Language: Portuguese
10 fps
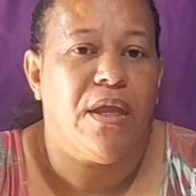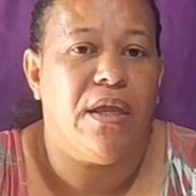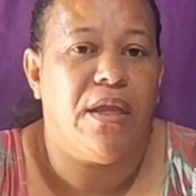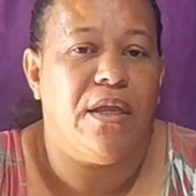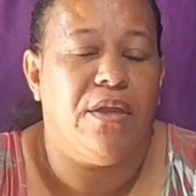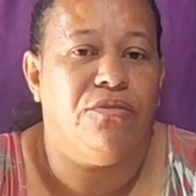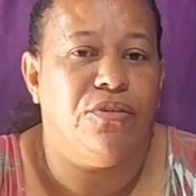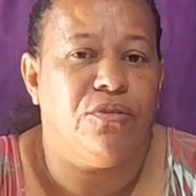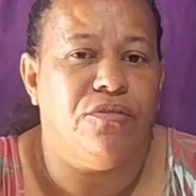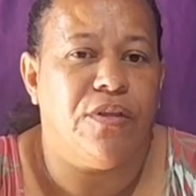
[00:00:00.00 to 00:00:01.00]
É, eu
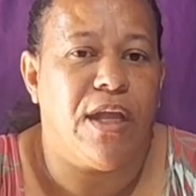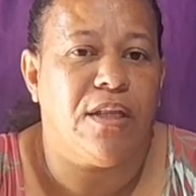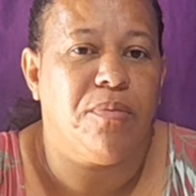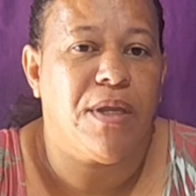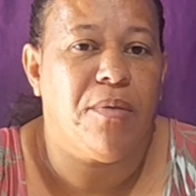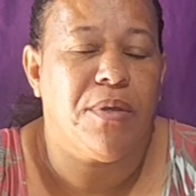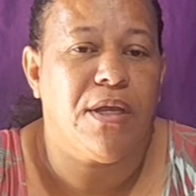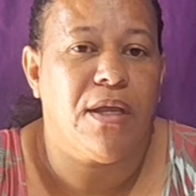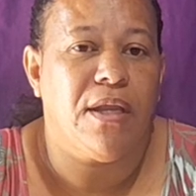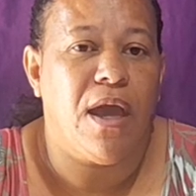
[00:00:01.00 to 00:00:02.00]
fui convidada pela
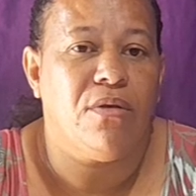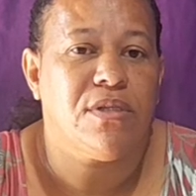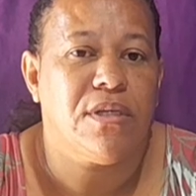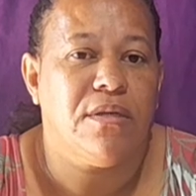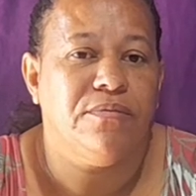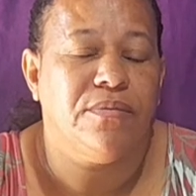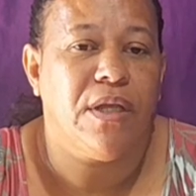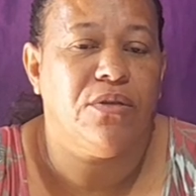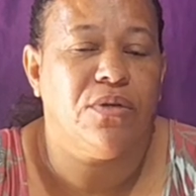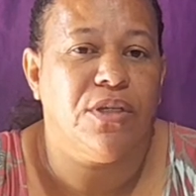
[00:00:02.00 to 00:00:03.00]
amiga Glaucia,
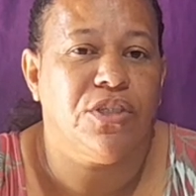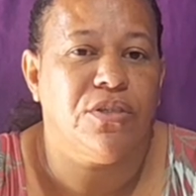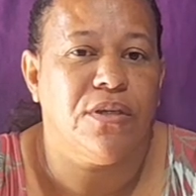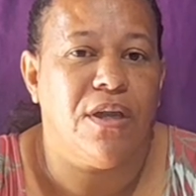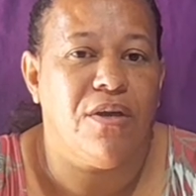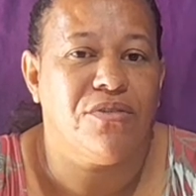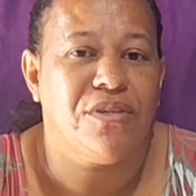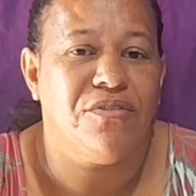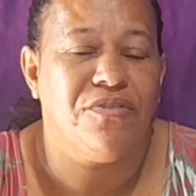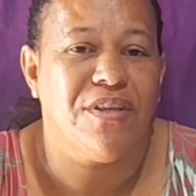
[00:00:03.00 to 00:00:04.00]
né? Do Cantinho
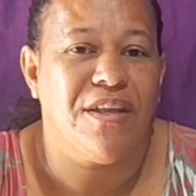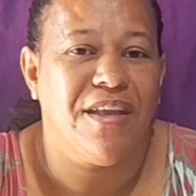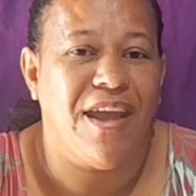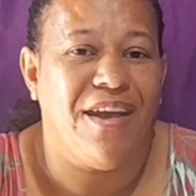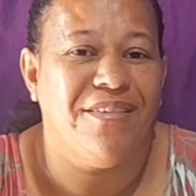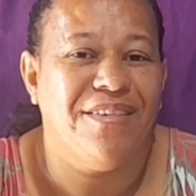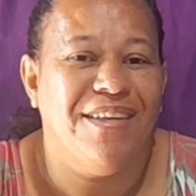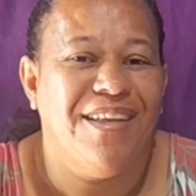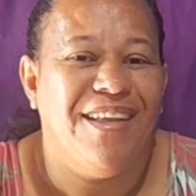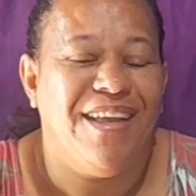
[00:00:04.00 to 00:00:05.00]
Glaucia em Vida Real.
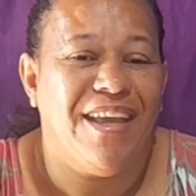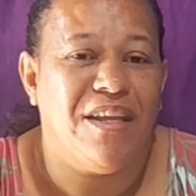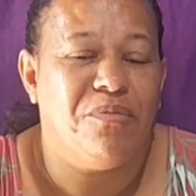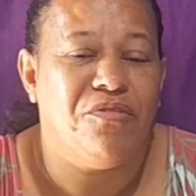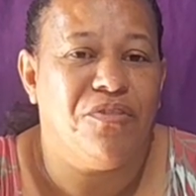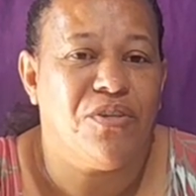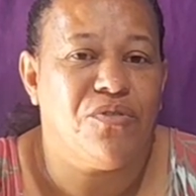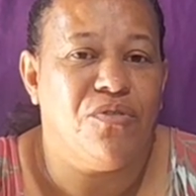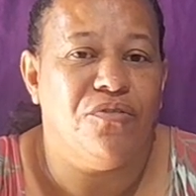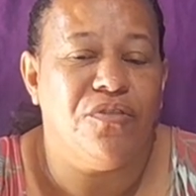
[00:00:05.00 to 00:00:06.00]
Ela me fez
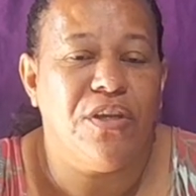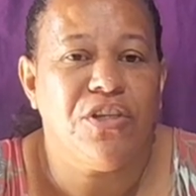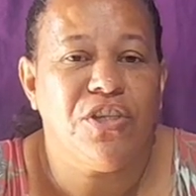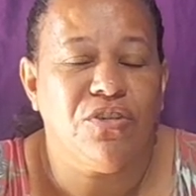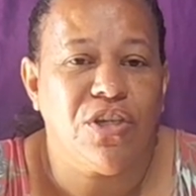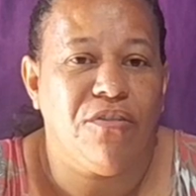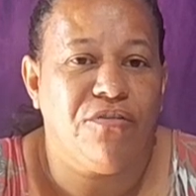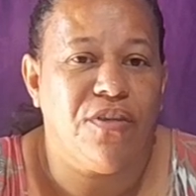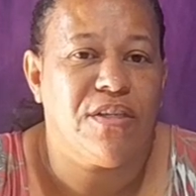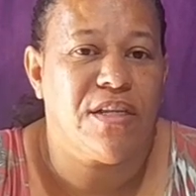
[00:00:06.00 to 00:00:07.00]
o convite, eu já
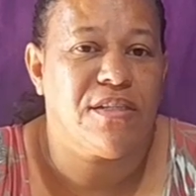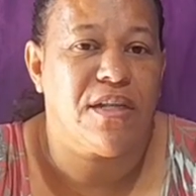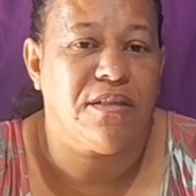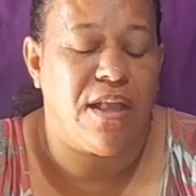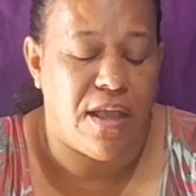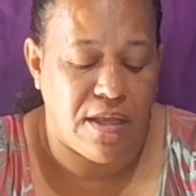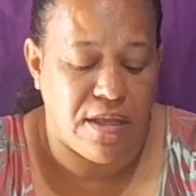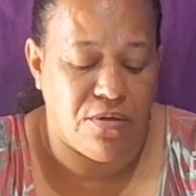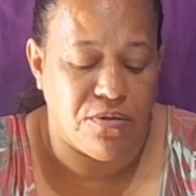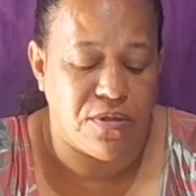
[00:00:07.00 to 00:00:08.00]
fiz essa tag,
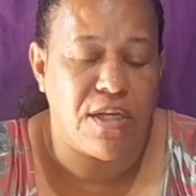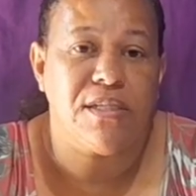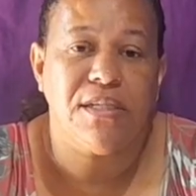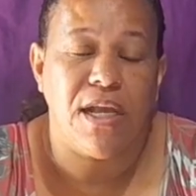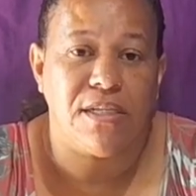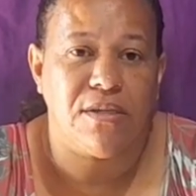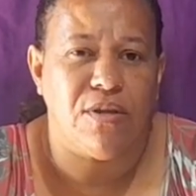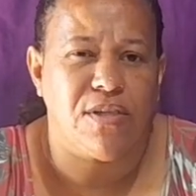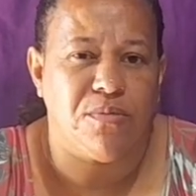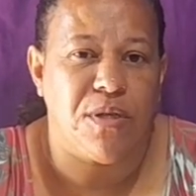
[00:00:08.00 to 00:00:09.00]
eu não sei se é
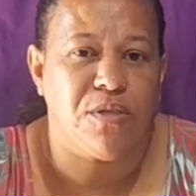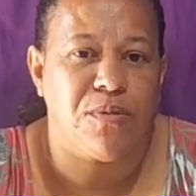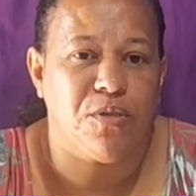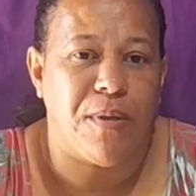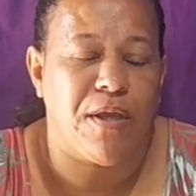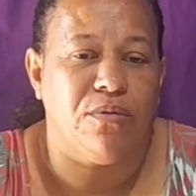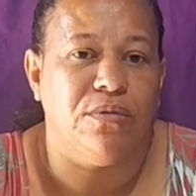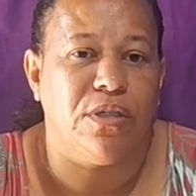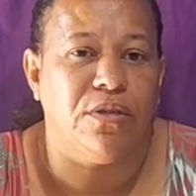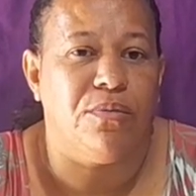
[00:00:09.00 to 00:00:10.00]
com as mesmas
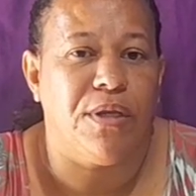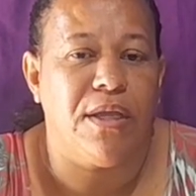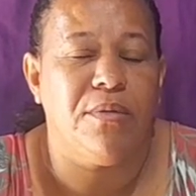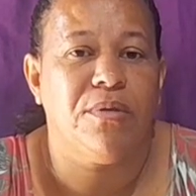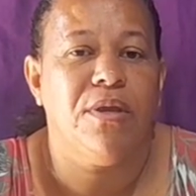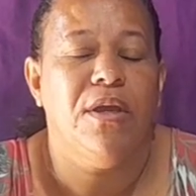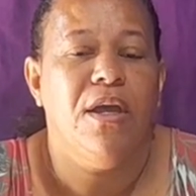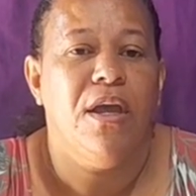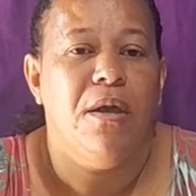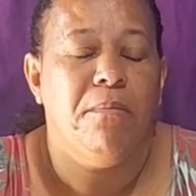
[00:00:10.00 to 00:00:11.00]
perguntas, não me lembro.
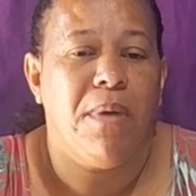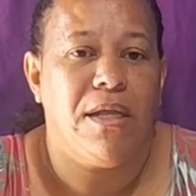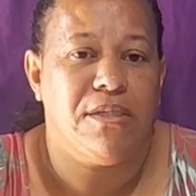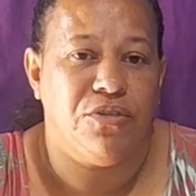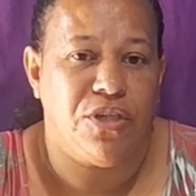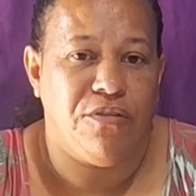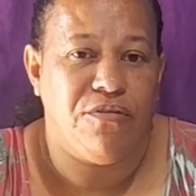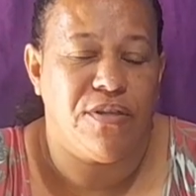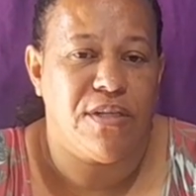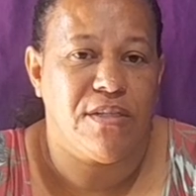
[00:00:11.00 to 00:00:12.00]
Mas eu já
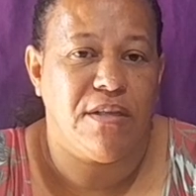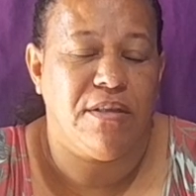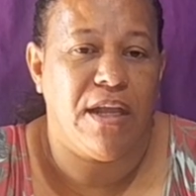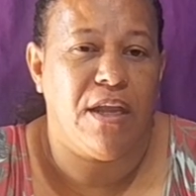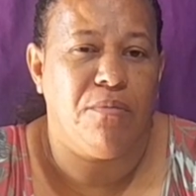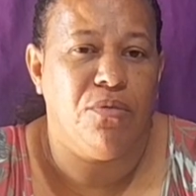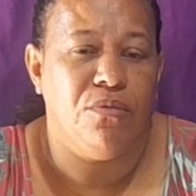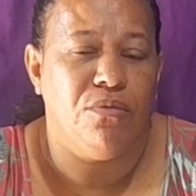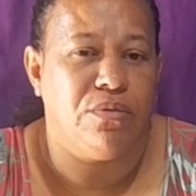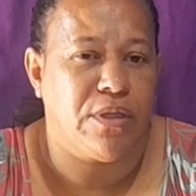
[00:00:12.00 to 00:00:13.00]
fiz essa tag há
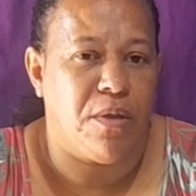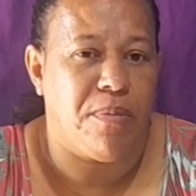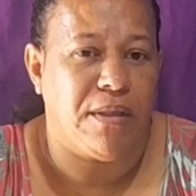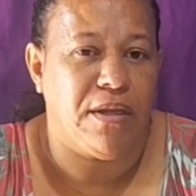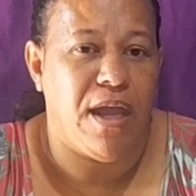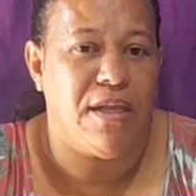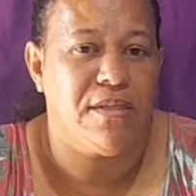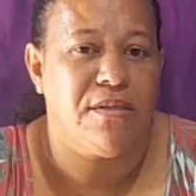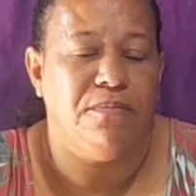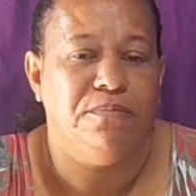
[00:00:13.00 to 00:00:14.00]
um, um tempo
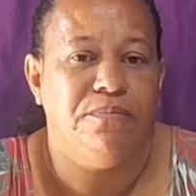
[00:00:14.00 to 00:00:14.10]
atrás